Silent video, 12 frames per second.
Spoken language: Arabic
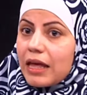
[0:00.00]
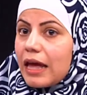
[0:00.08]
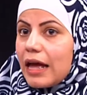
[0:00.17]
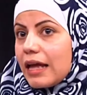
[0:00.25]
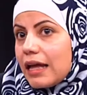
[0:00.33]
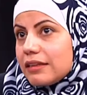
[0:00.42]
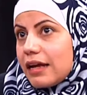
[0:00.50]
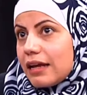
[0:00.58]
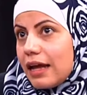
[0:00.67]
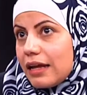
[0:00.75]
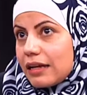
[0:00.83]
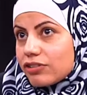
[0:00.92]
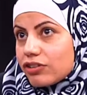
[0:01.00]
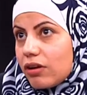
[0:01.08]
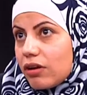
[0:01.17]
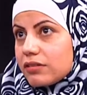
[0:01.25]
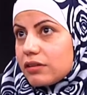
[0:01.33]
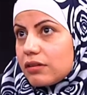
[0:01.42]
هي هي هي
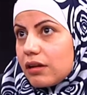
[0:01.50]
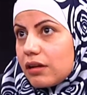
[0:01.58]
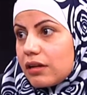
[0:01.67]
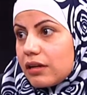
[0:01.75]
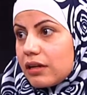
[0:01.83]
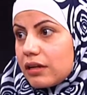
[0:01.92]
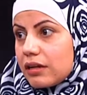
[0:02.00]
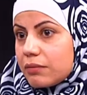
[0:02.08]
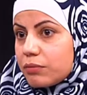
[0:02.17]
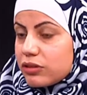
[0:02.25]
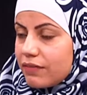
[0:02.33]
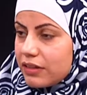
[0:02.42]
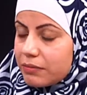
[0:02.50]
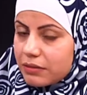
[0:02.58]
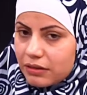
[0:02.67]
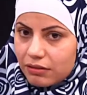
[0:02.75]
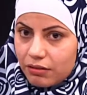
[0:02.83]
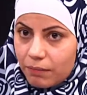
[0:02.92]
الاشخاص اللي بيستفيد من
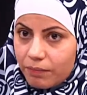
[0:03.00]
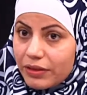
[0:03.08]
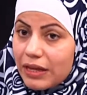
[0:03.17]
النظام